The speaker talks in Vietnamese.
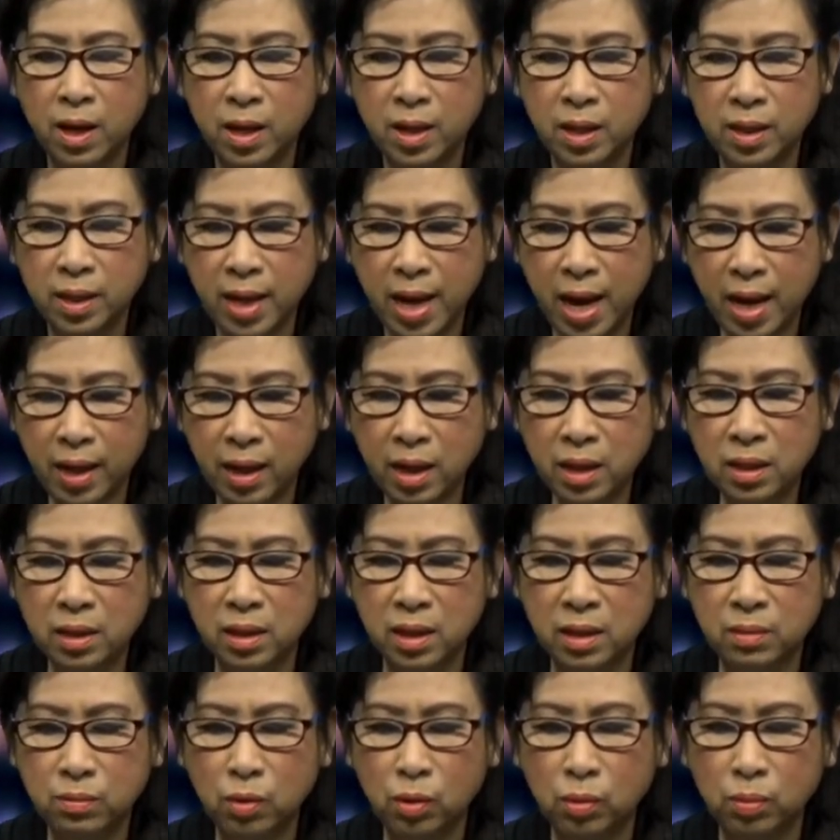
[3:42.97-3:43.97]
Nga đã
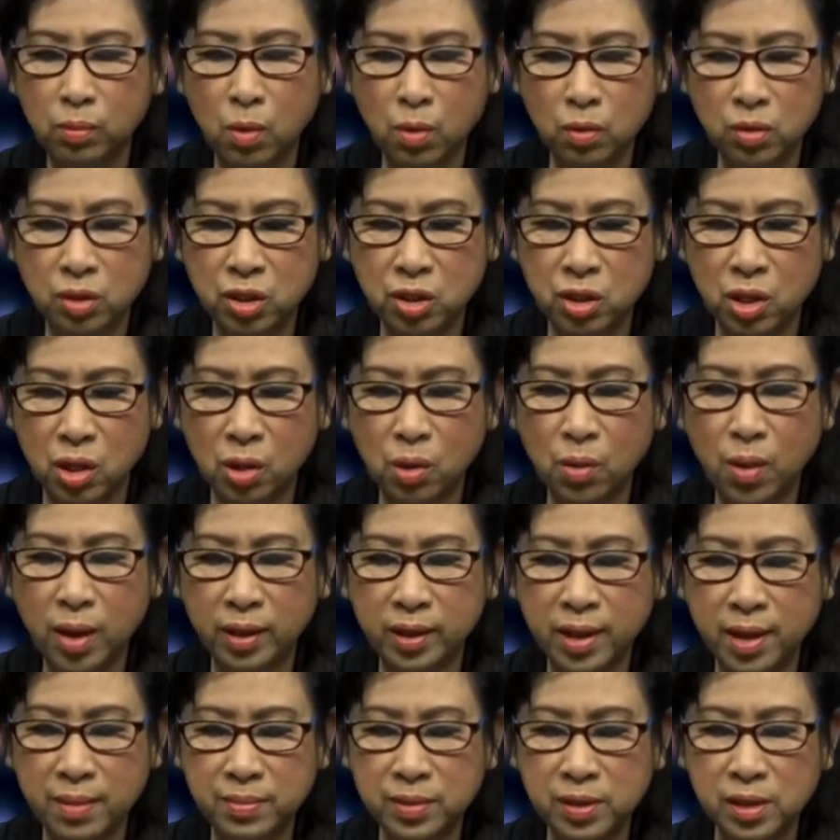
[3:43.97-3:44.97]
gửi một bộ trưởng qua
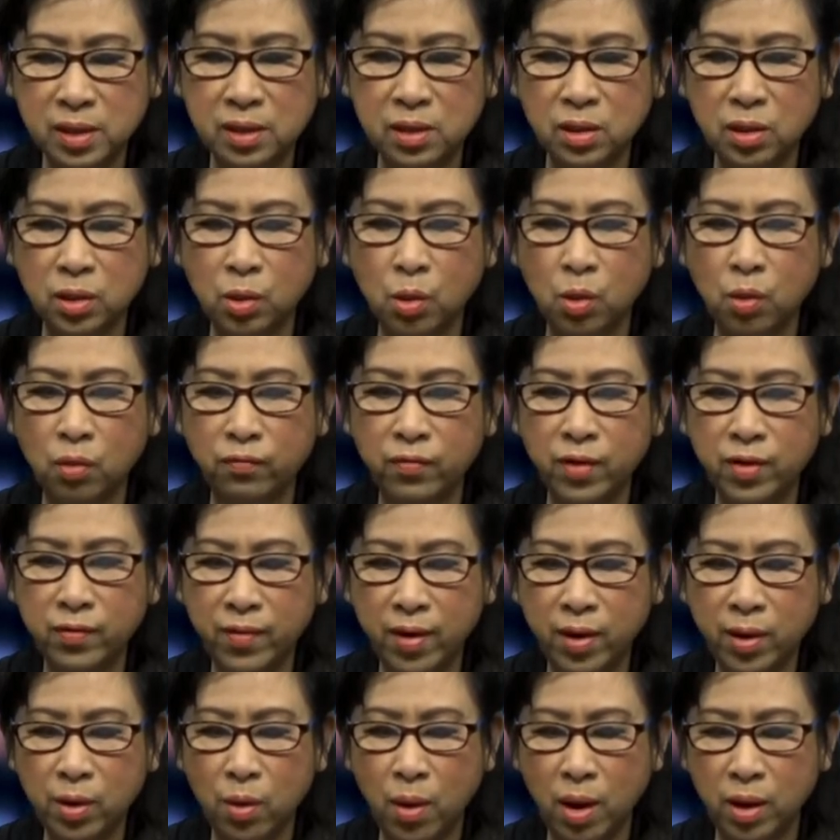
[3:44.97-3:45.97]
tham dự cùng với
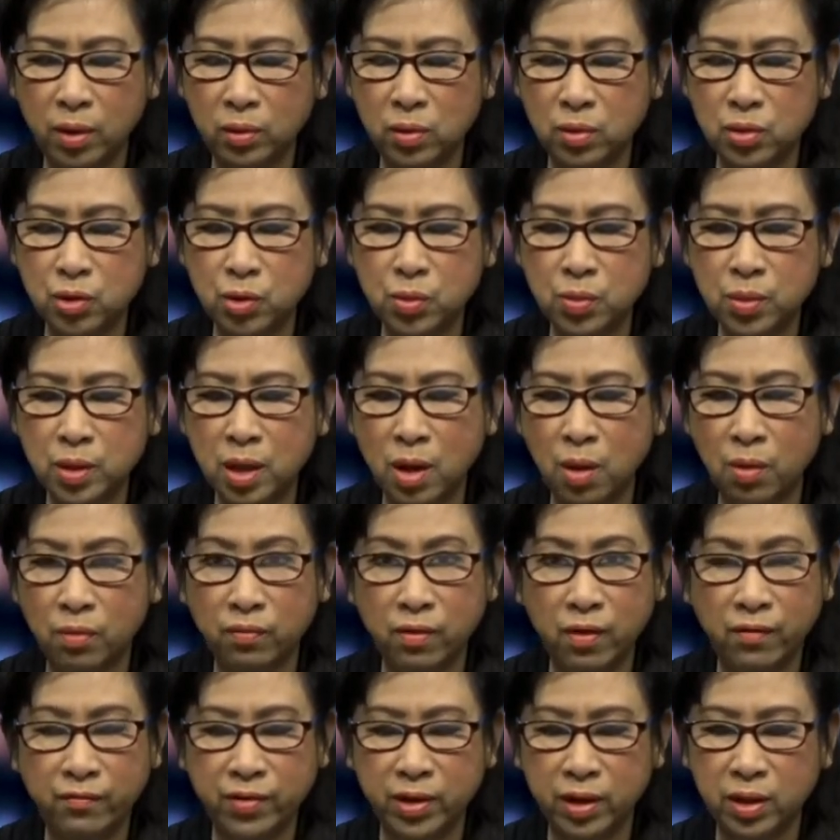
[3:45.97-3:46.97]
phái đoàn của Trung Cộng
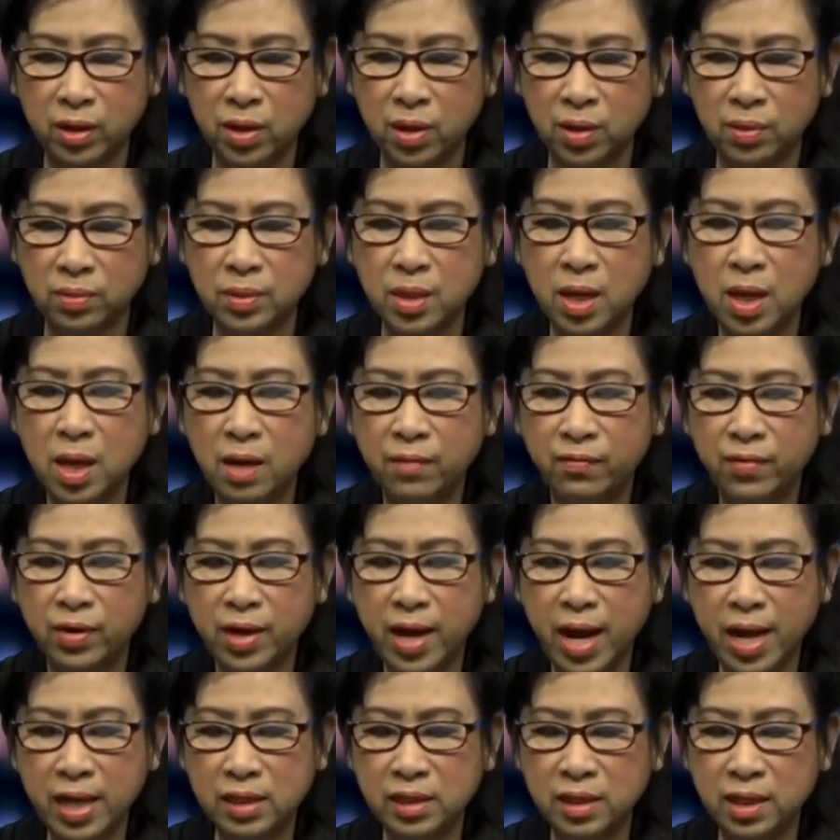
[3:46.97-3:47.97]
và Việt Cộng và
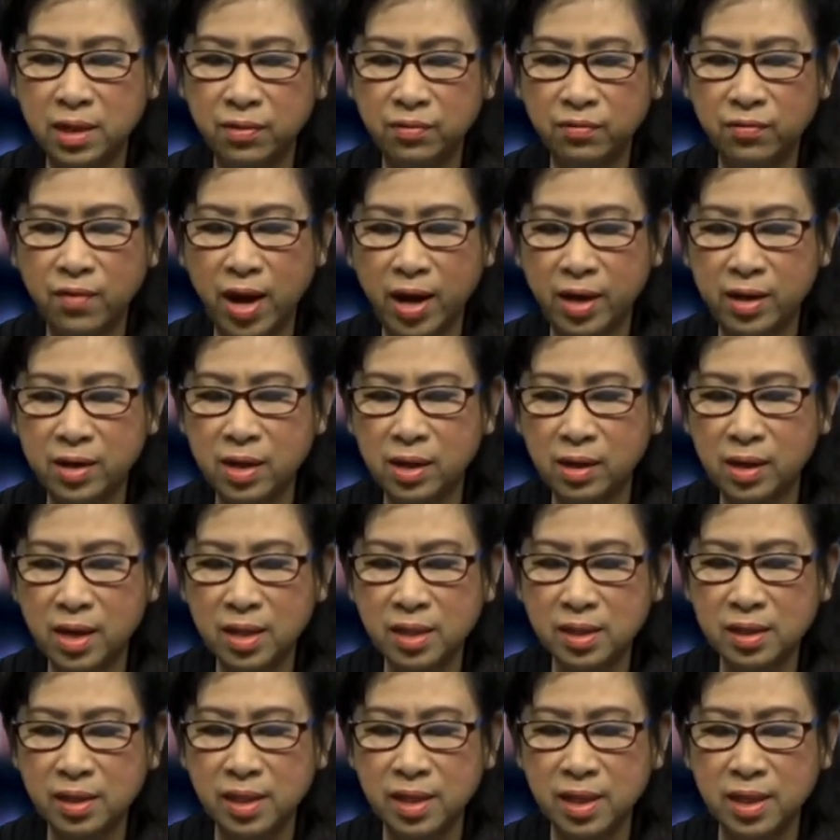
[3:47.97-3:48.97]
đại diện vài nước
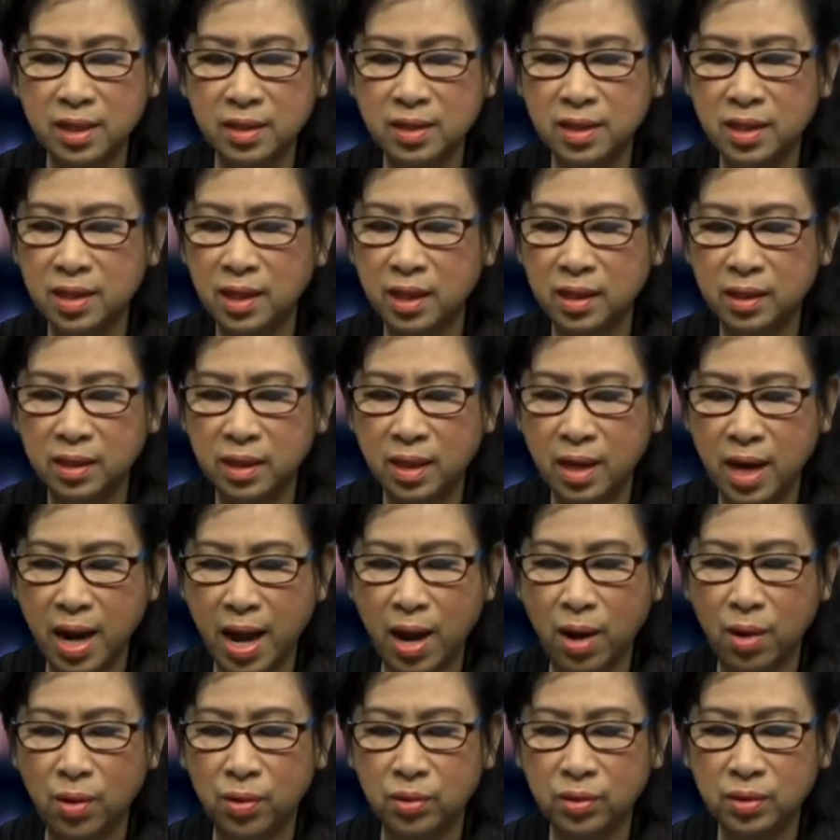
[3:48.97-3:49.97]
láng giềng như
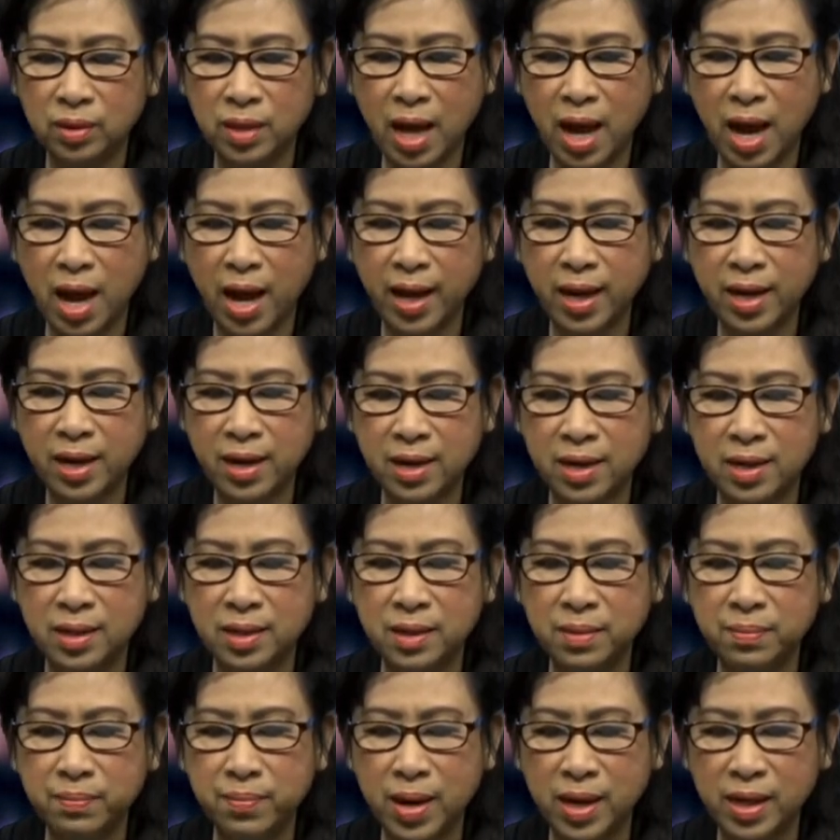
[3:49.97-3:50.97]
Lào, Thái,
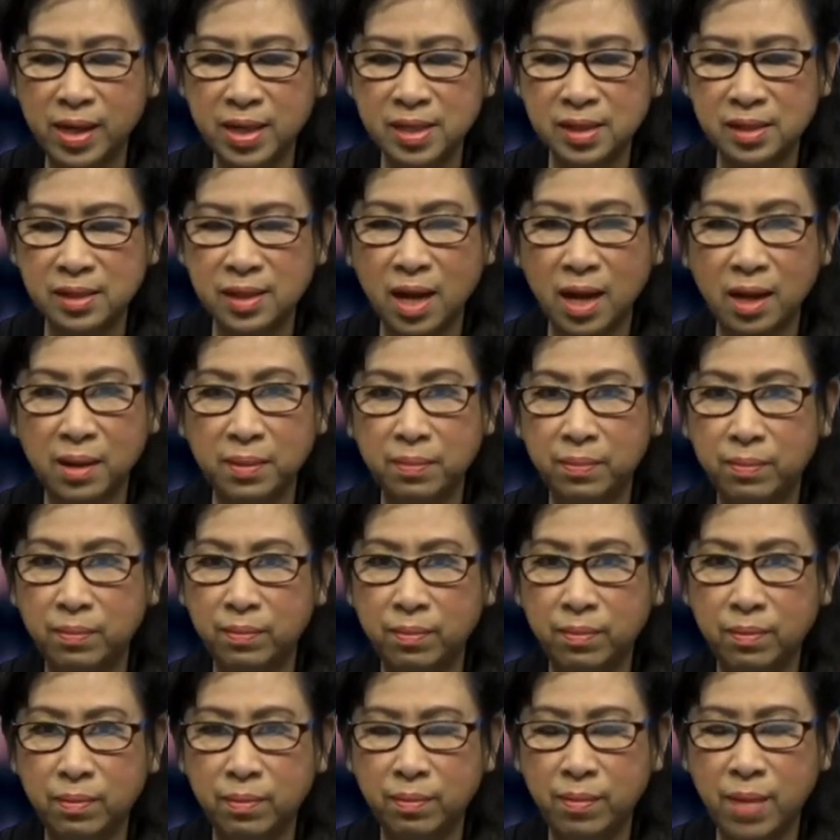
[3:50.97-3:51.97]
Ấn, Pakistan,
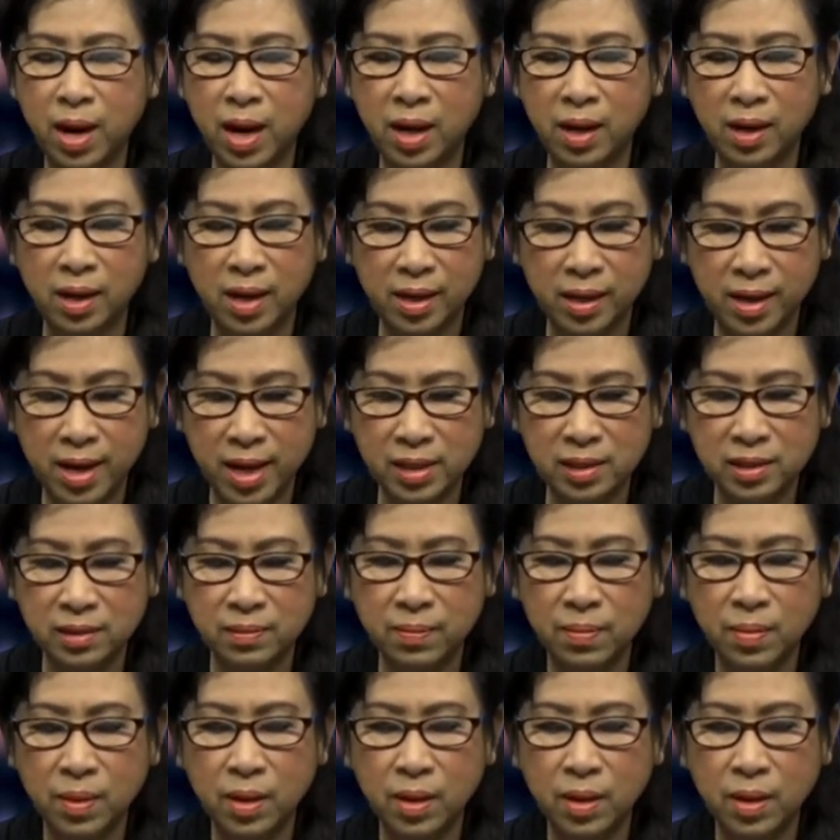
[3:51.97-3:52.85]
Bangladesh.